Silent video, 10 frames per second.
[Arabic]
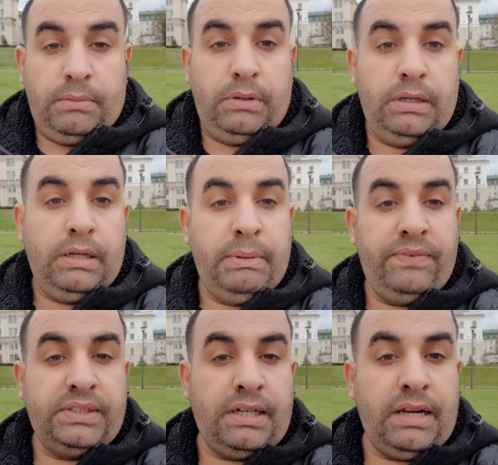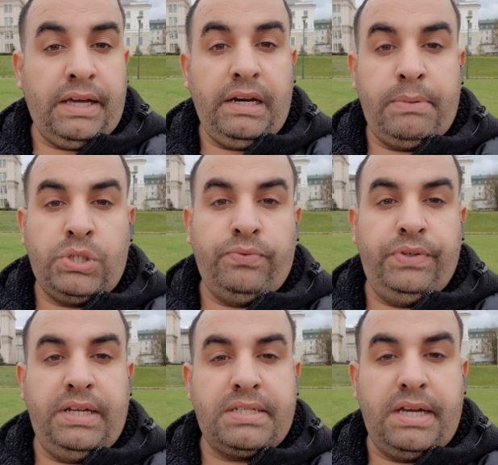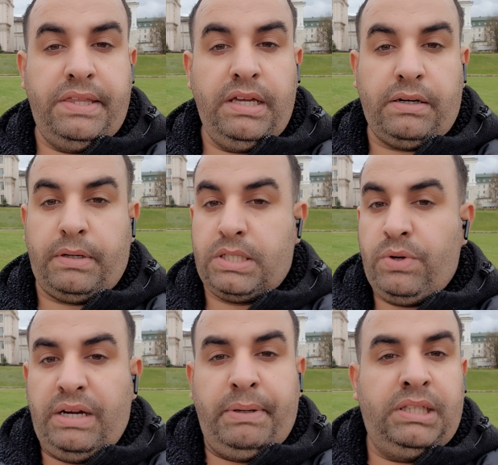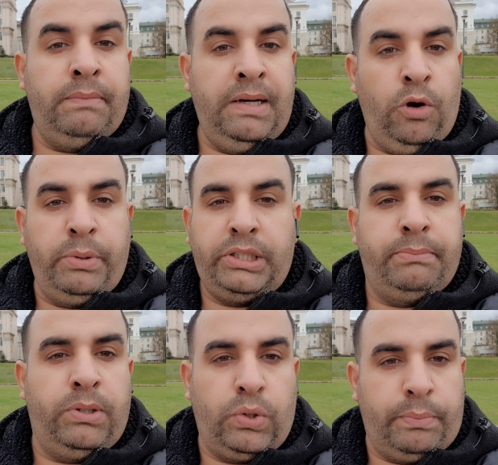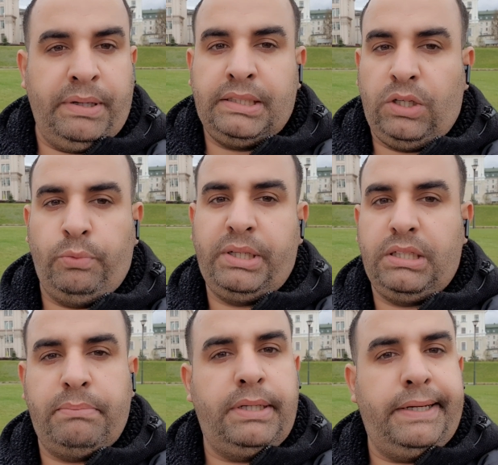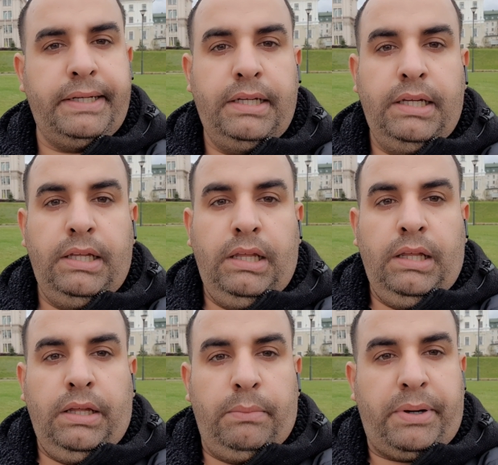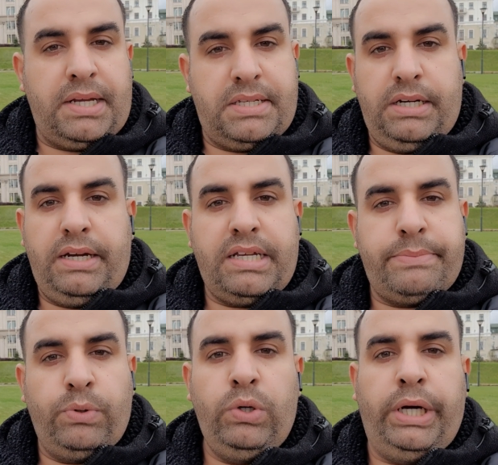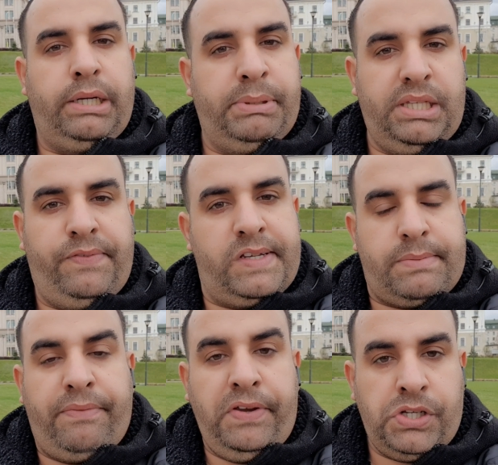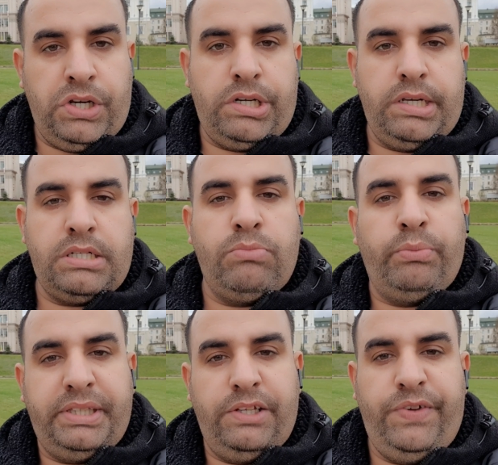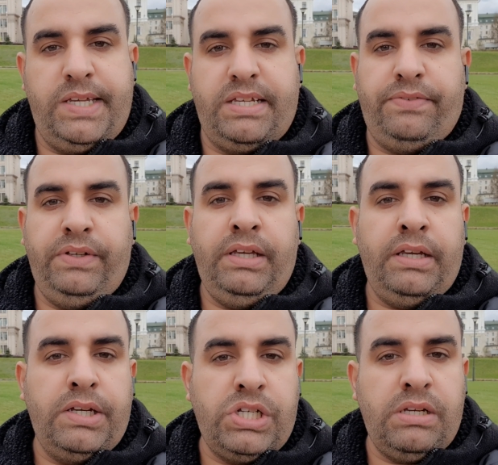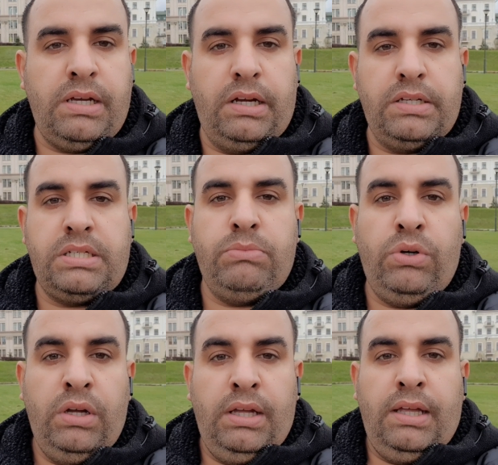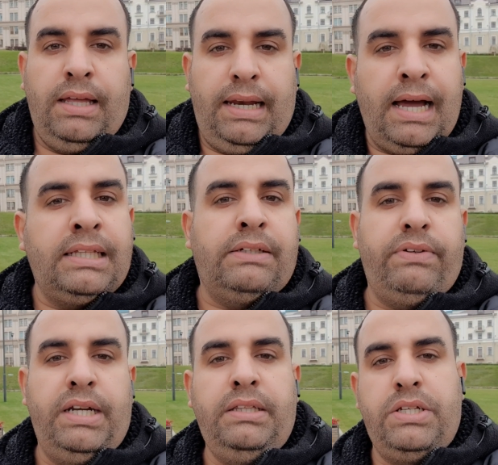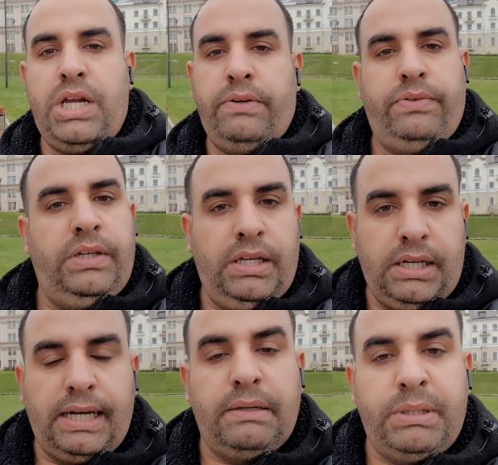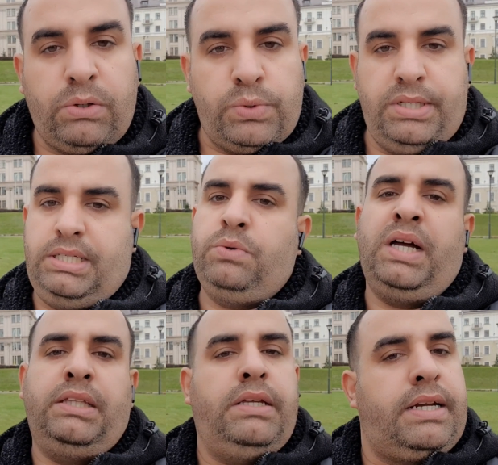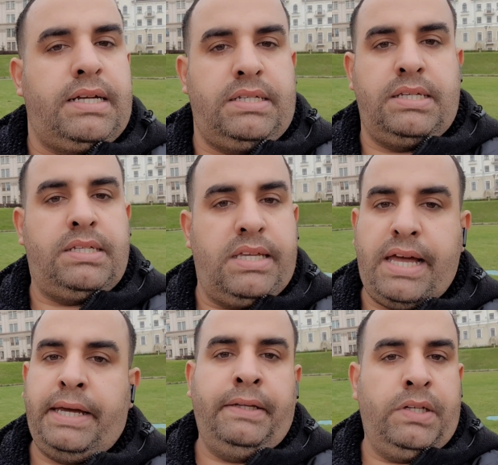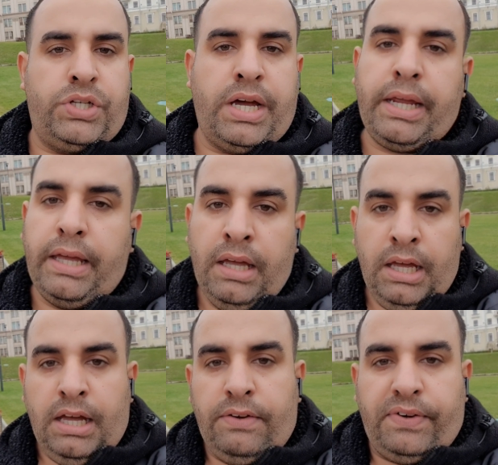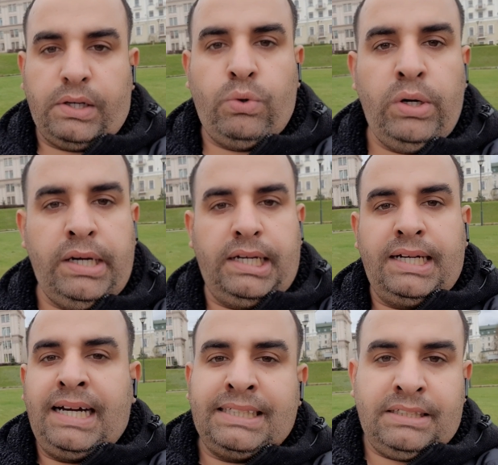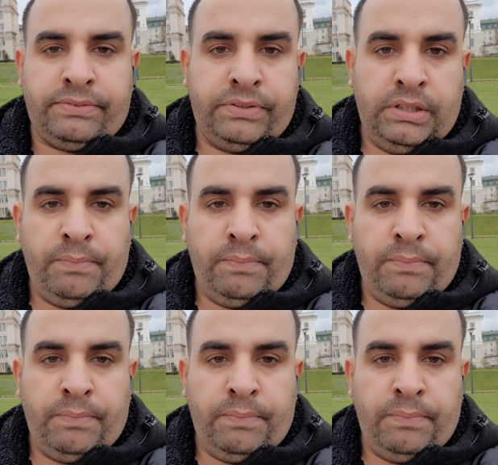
آه، بالفترة الأخيرة بشوف في ناس كثير سواء بكتب لي أو بكتب الجروبات أو بكتب براسل الناس بقول له أنا بدي فيزا ما فيش إشي اسمه بدي فيزا في إشي اسمه الهدف اللي أنت جاي فيه على بيلاروسيا سواء دراسي سياحي تجاري فكل هدف